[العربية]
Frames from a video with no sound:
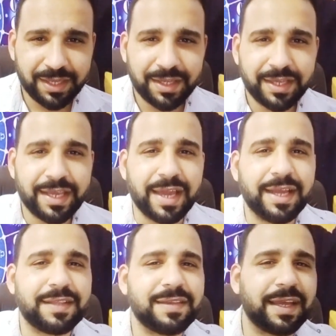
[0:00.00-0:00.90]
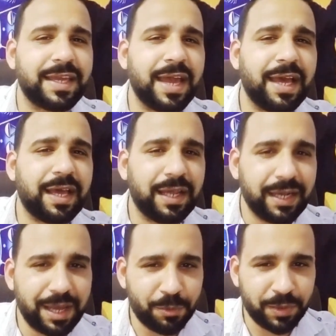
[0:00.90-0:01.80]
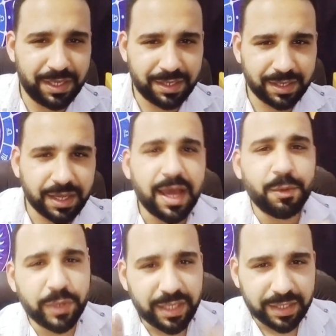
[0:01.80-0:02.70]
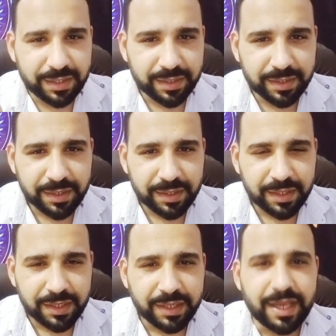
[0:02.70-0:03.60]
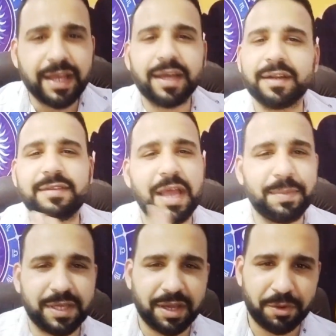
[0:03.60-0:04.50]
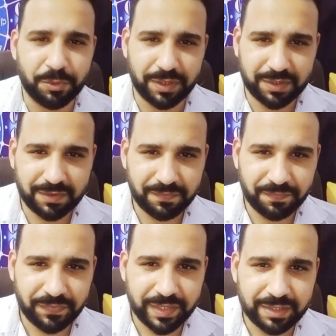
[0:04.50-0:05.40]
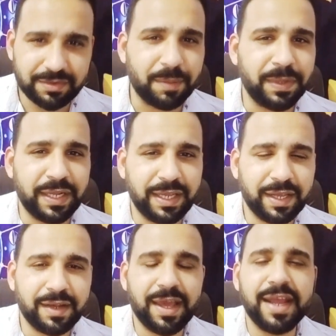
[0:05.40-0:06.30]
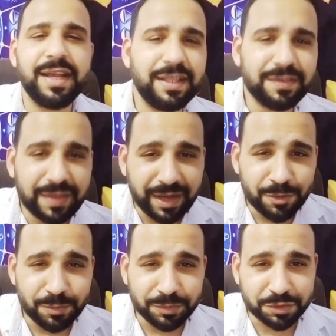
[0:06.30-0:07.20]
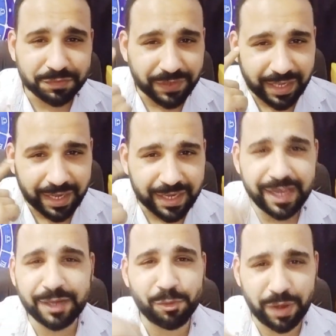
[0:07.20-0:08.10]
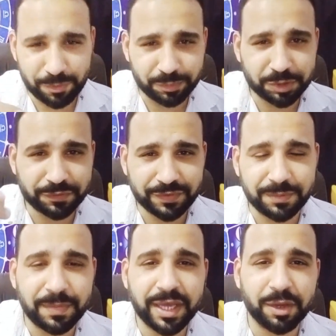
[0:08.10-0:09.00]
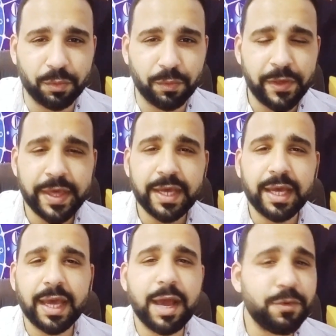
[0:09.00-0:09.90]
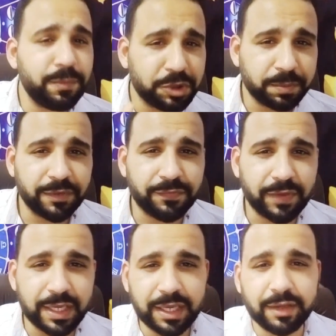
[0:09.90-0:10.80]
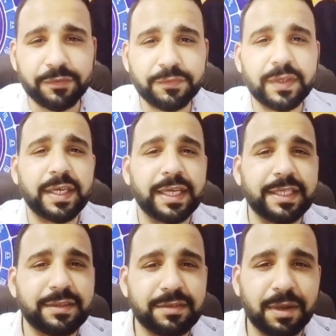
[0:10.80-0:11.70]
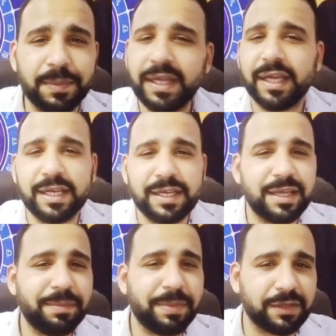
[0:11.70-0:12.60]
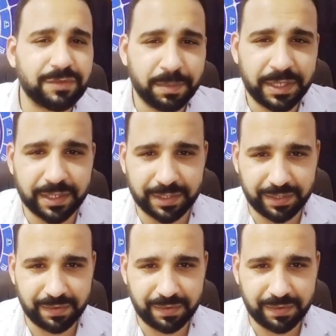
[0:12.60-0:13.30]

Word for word: يا يتجاهل قوي قوي يا يرتبك قوي طب ليه لان انت لو مش في خياله او مش في دماغه او مش بيفكر فيك الطبيعي ان يبقى طبيعي